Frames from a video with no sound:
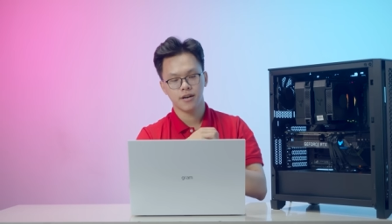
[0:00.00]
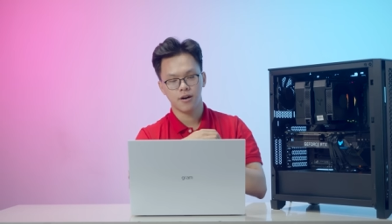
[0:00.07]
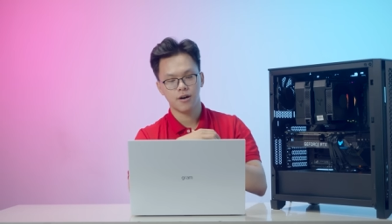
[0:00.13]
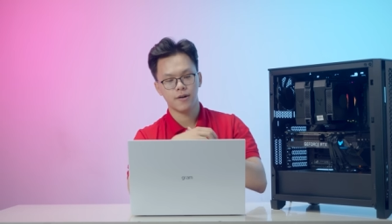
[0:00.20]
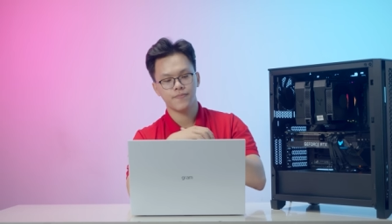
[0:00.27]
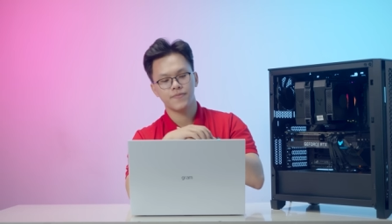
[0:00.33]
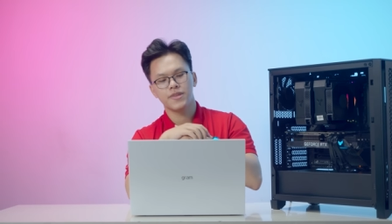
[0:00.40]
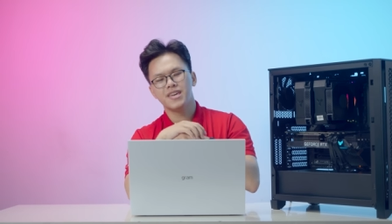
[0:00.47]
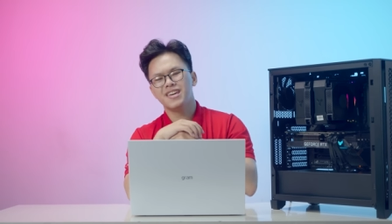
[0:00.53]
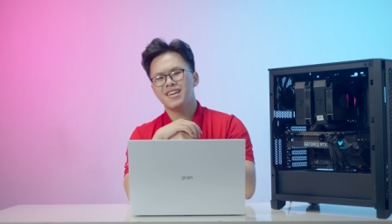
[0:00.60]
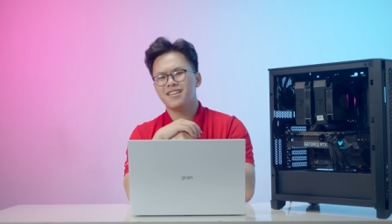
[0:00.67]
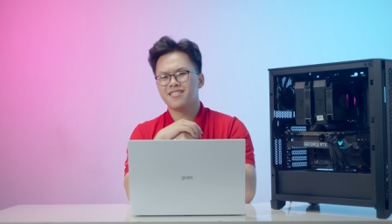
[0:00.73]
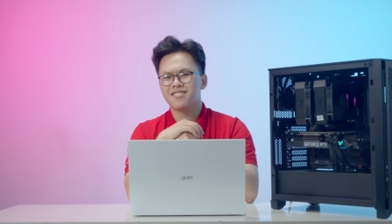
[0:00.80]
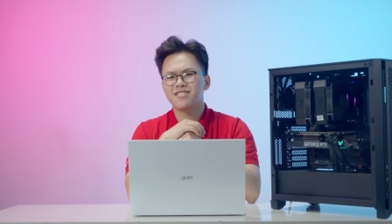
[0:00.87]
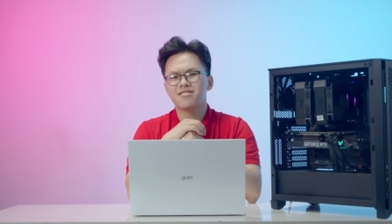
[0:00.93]
Đó,
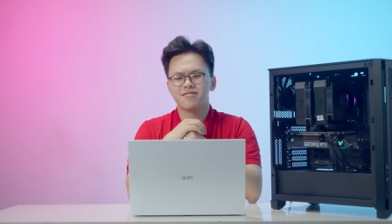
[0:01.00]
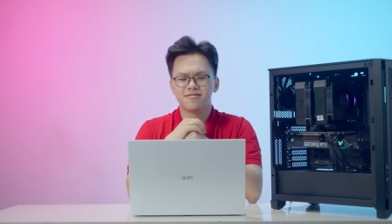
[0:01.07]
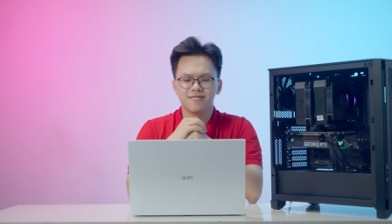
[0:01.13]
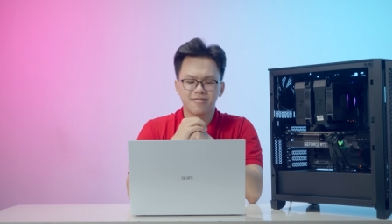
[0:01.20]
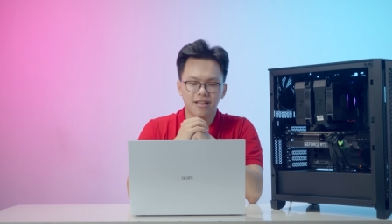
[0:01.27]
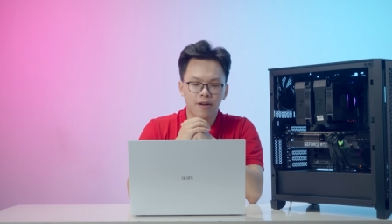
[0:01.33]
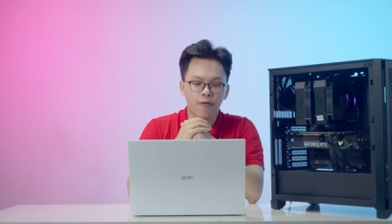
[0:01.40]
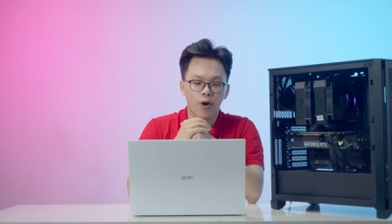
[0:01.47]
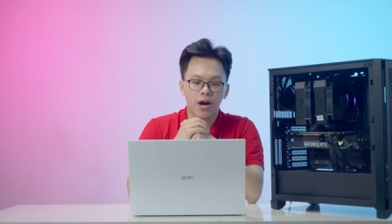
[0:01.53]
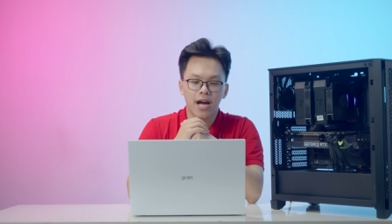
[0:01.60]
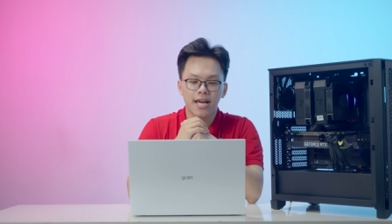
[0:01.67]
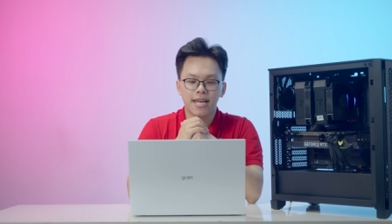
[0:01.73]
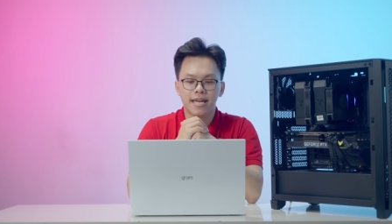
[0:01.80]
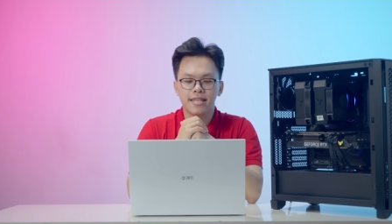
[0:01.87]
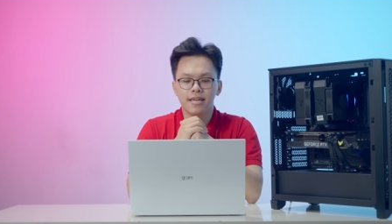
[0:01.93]
thực sự thì cái vỏ
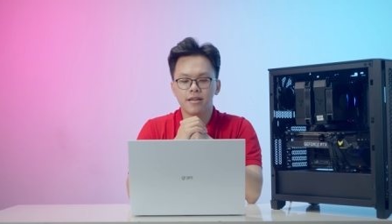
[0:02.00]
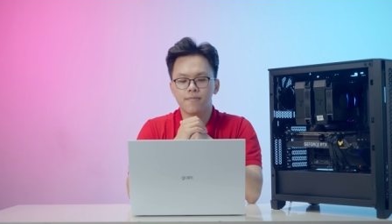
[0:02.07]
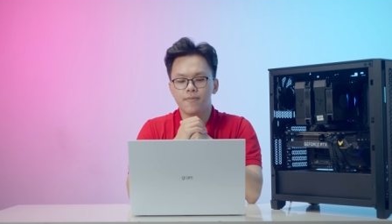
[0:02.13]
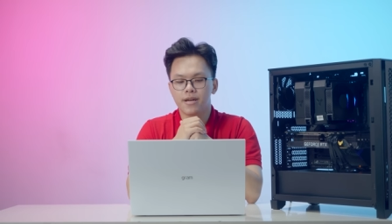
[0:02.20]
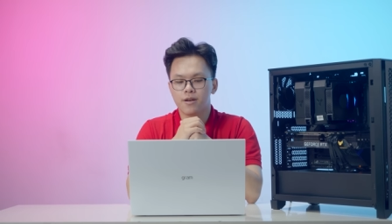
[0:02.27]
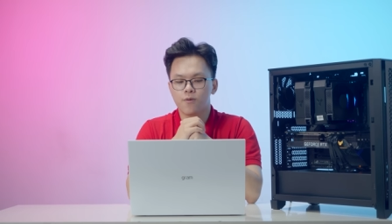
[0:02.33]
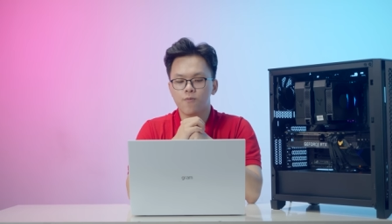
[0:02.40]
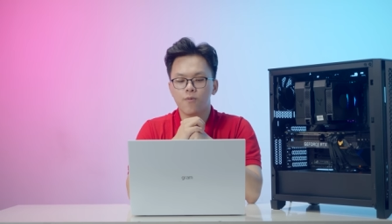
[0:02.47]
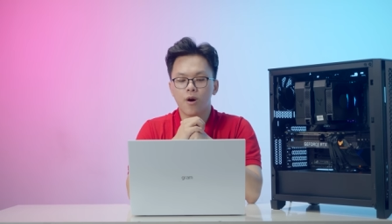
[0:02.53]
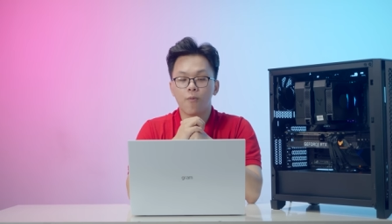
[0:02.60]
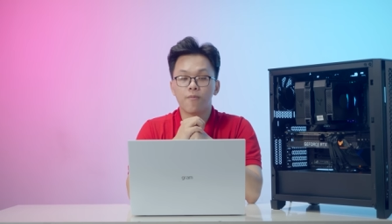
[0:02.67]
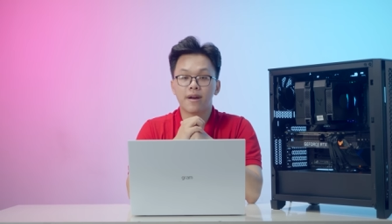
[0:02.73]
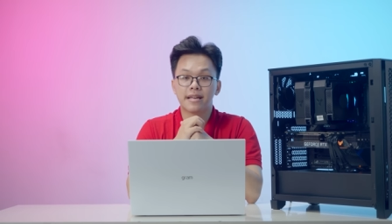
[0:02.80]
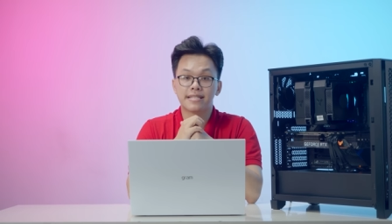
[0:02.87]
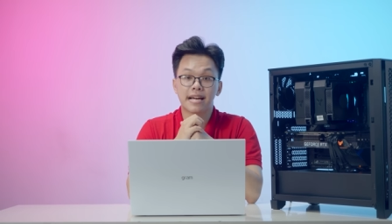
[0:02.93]
cây đấy thì mình cũng
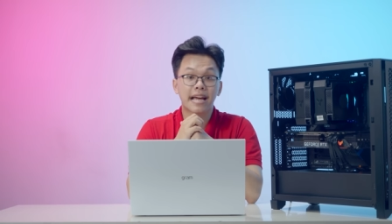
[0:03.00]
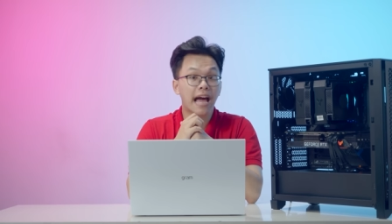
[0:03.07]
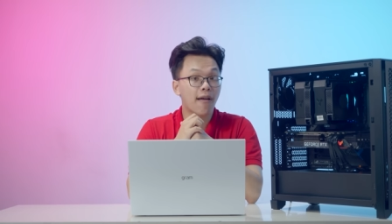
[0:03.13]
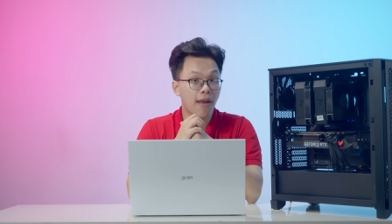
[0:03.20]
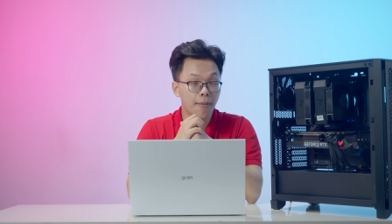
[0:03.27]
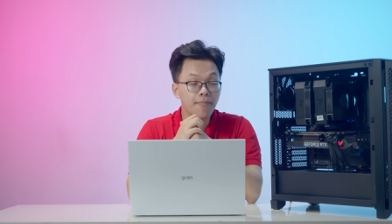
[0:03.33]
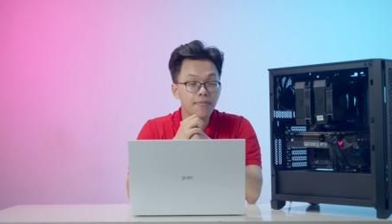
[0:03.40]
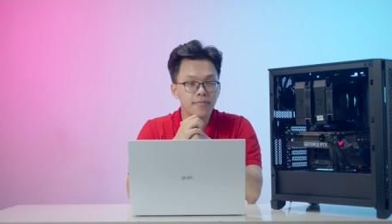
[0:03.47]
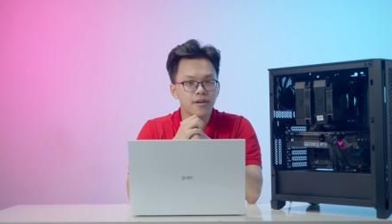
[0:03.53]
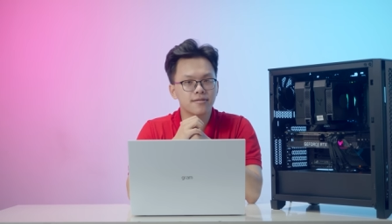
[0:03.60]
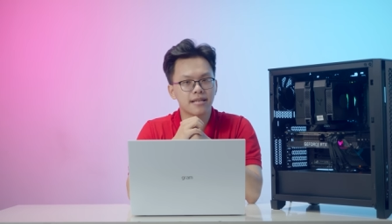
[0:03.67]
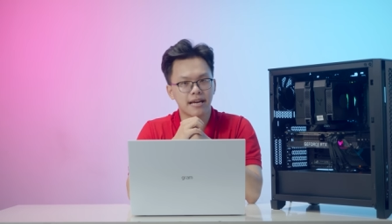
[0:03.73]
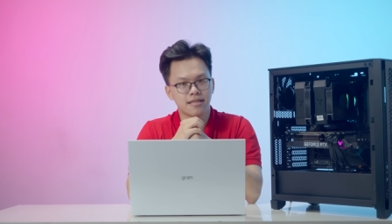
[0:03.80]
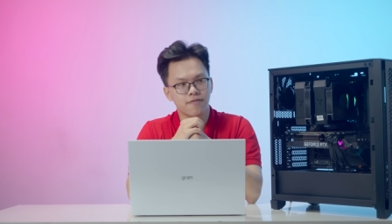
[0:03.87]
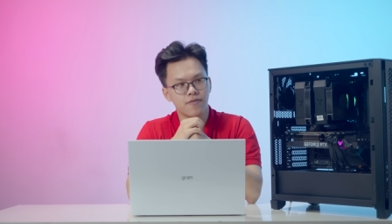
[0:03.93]
không đánh giá cao lắm, đơn
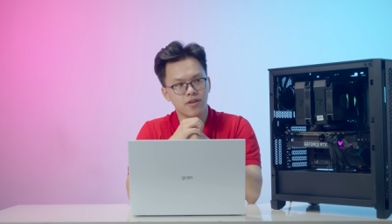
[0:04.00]
giản tại